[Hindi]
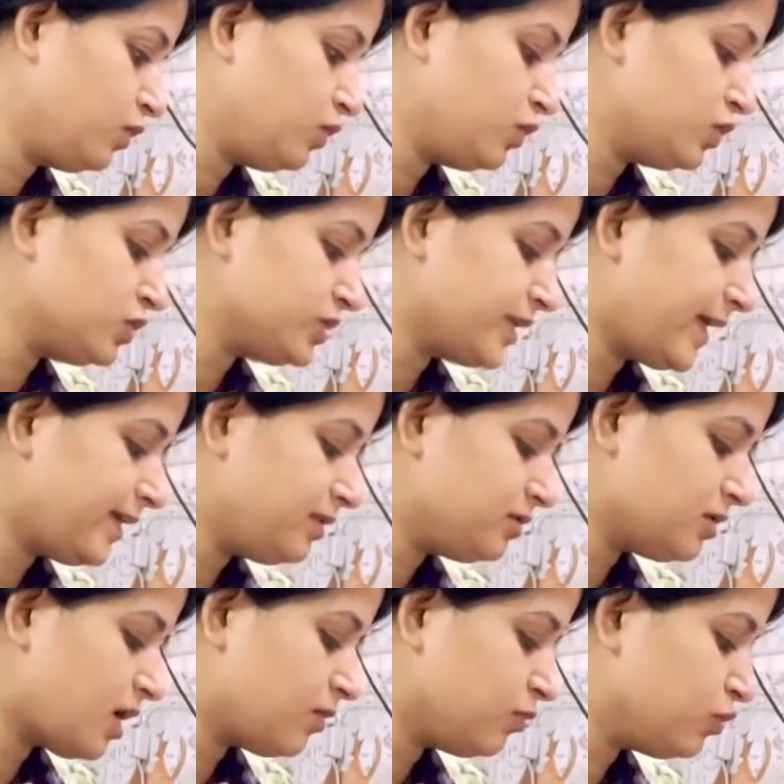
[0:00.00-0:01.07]
और शायद
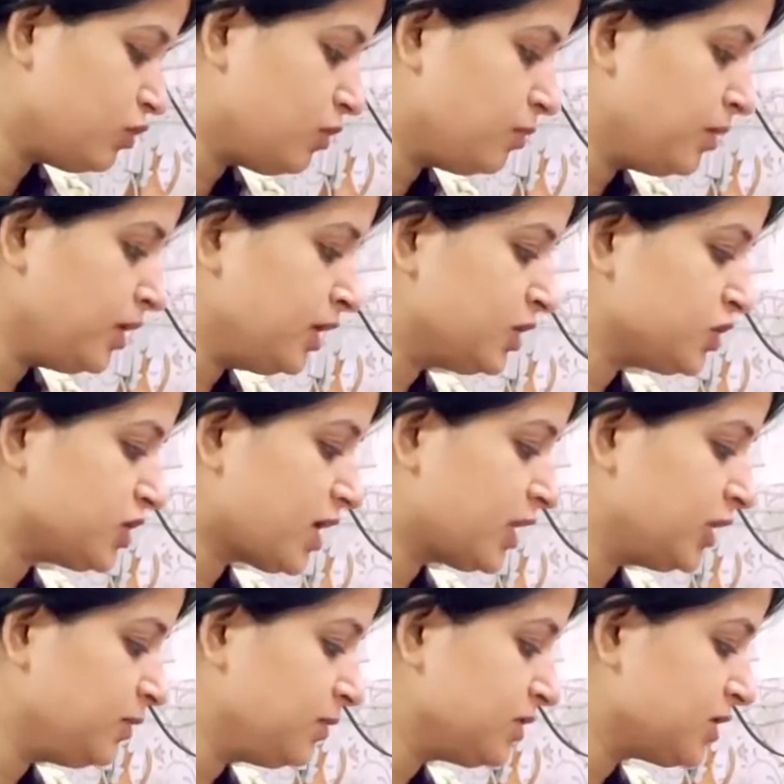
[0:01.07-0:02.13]
शाम को हमें एक
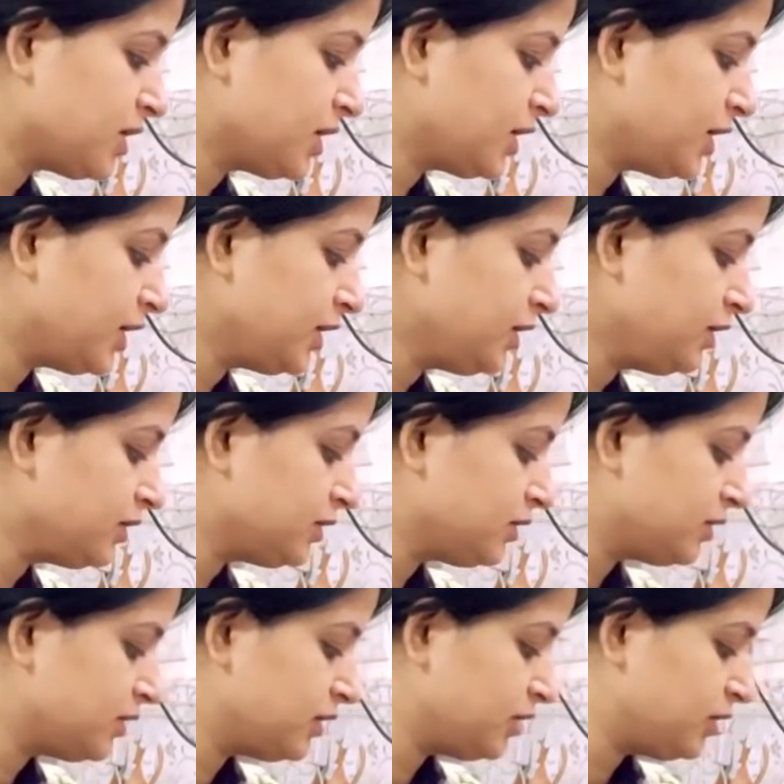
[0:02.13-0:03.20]
शादी में जाना है
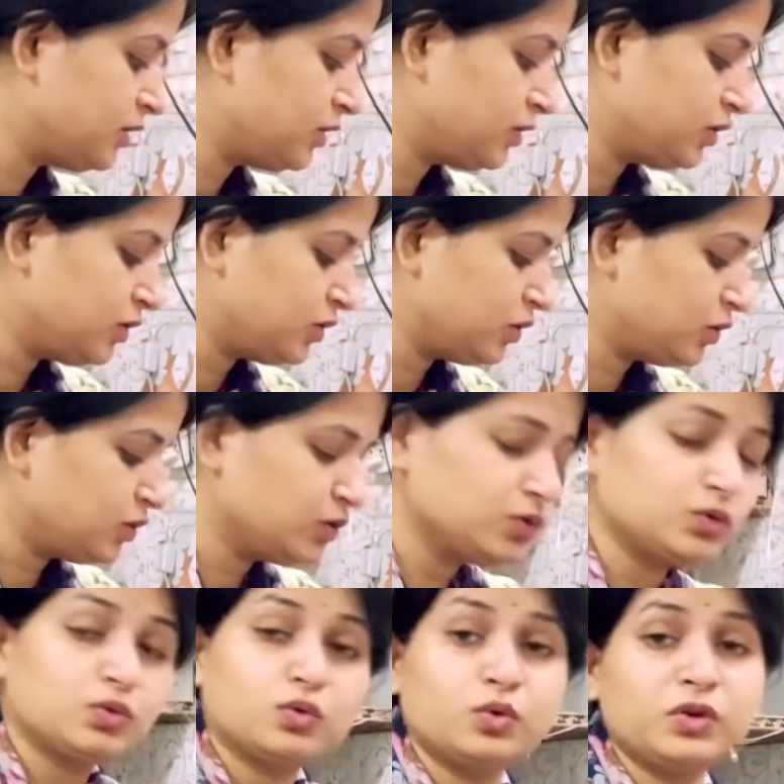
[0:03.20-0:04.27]

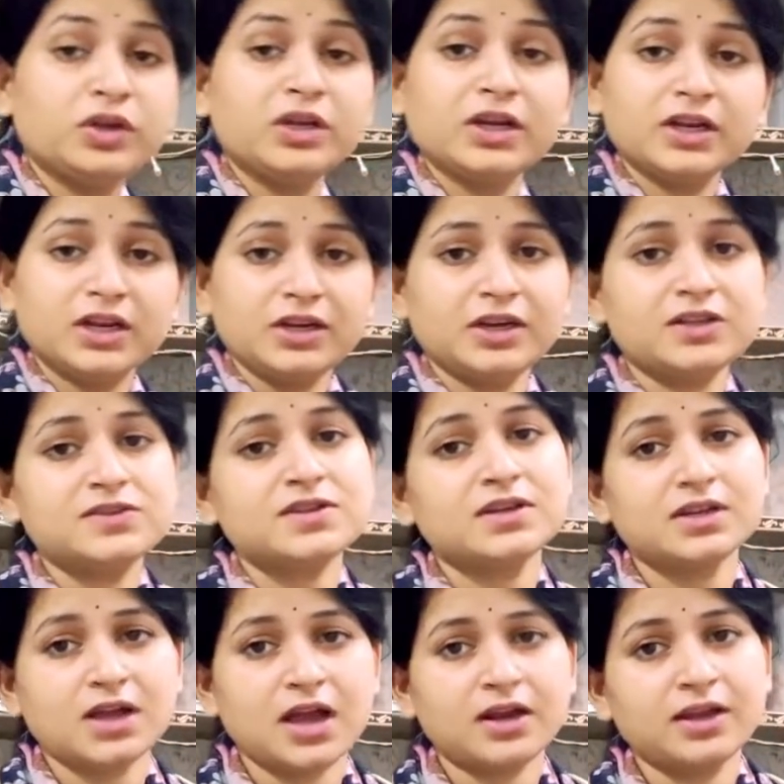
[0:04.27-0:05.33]
तो डिनर की
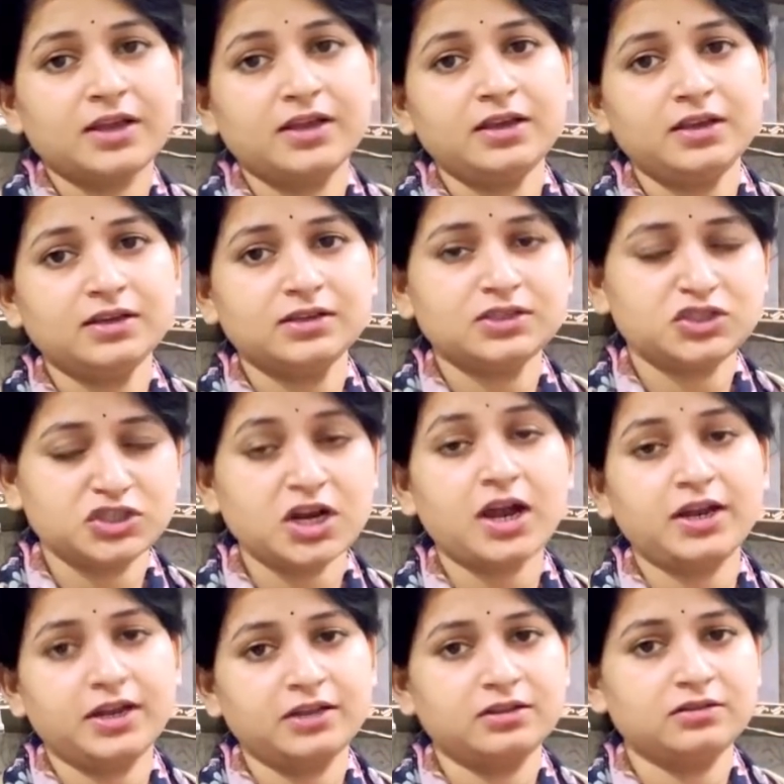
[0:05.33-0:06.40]
टेंशन ना रहे
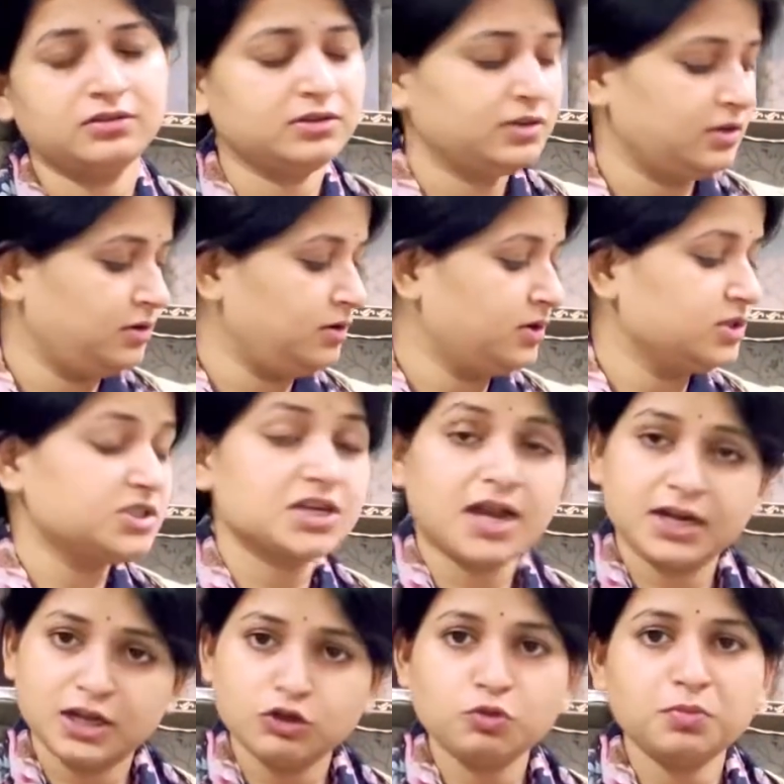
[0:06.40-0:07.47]
शायद
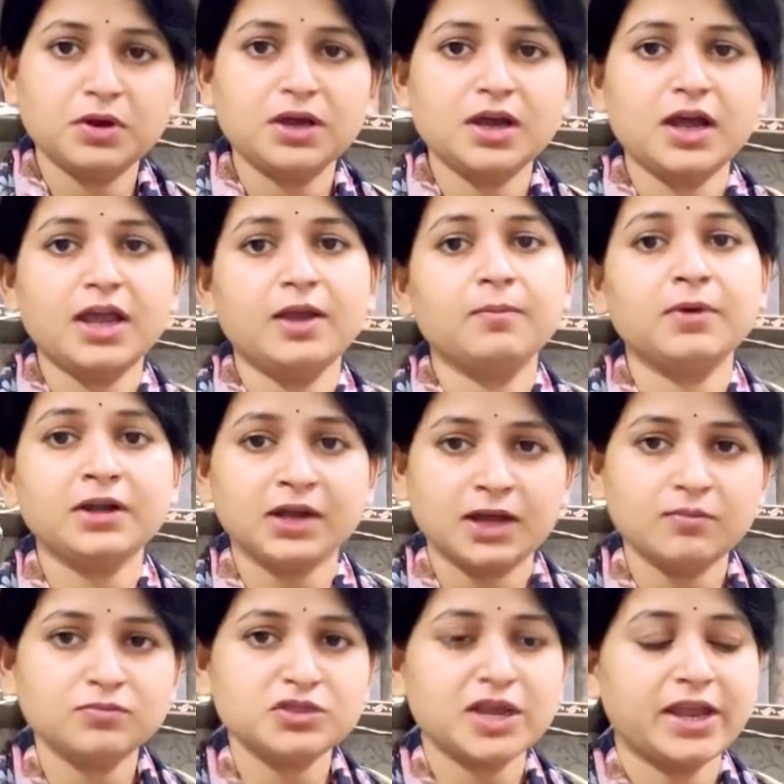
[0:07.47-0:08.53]
जाना तो पक्का है बट
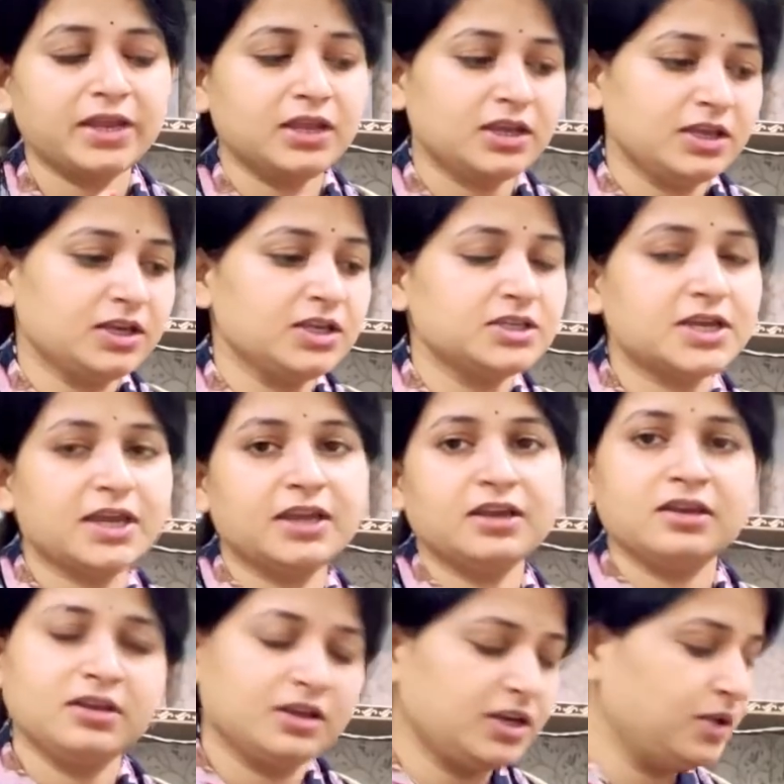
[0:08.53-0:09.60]
हम जाएंगे कि नहीं
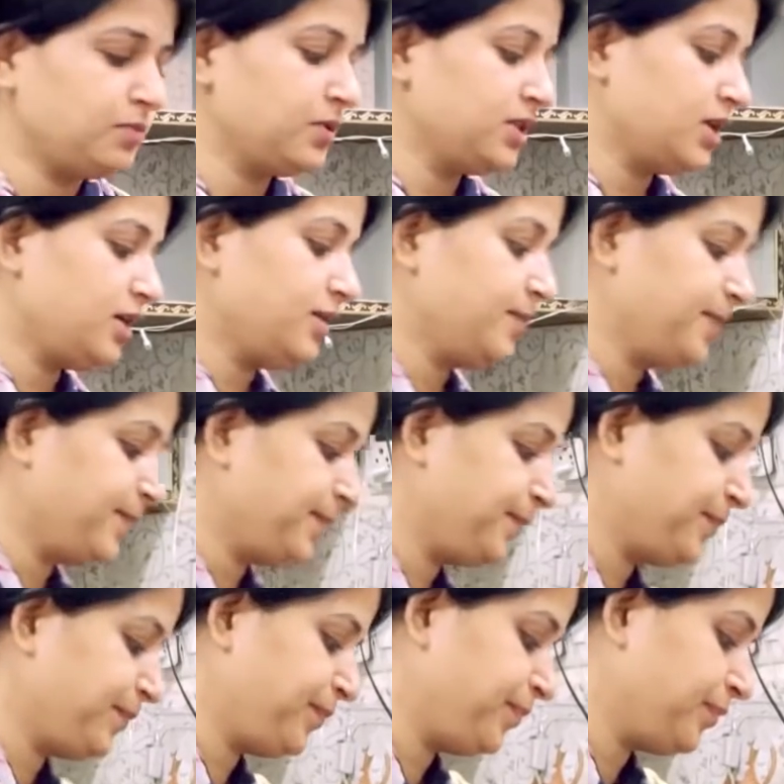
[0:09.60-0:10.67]
जाएंगे ये नहीं पता
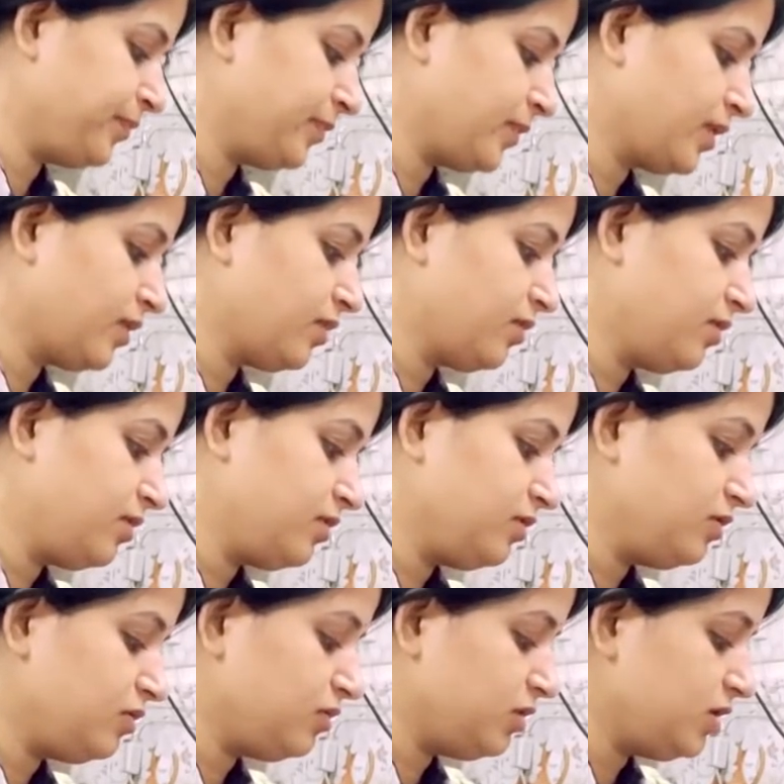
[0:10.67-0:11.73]

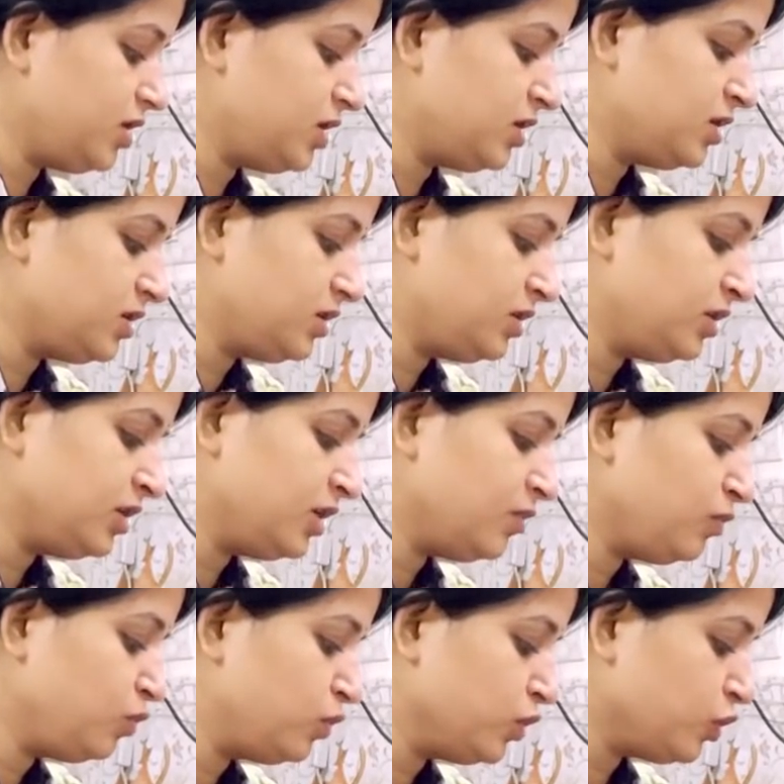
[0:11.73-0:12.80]
क्योंकि इनकी
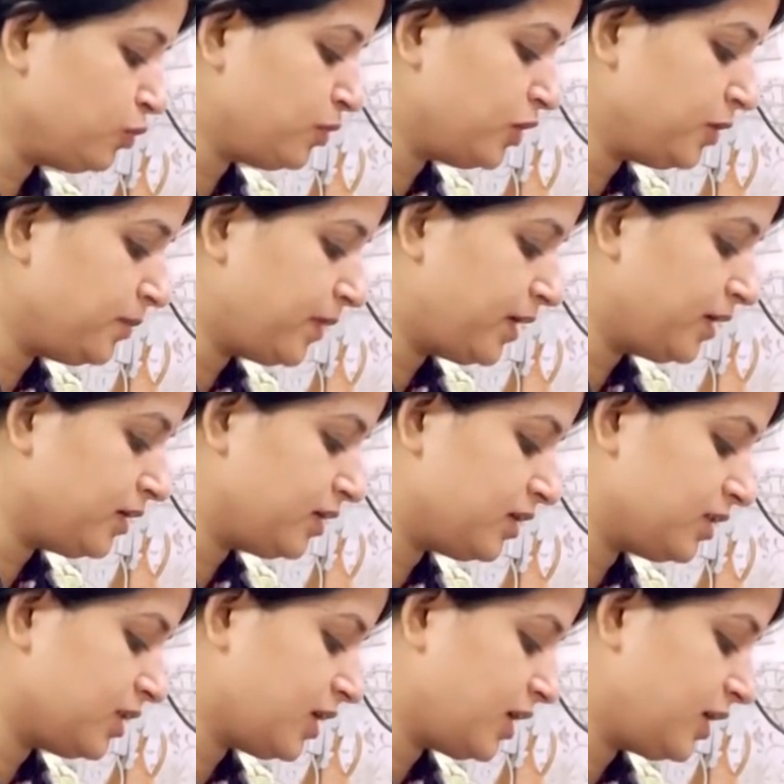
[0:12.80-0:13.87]
मूवी के ऊपर डिपेंड
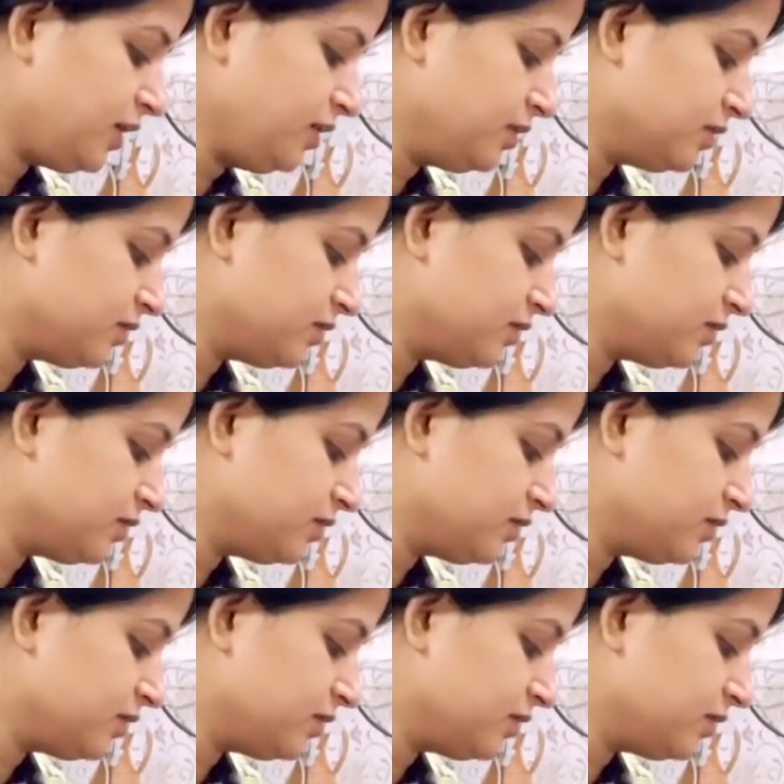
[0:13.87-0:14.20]
करता है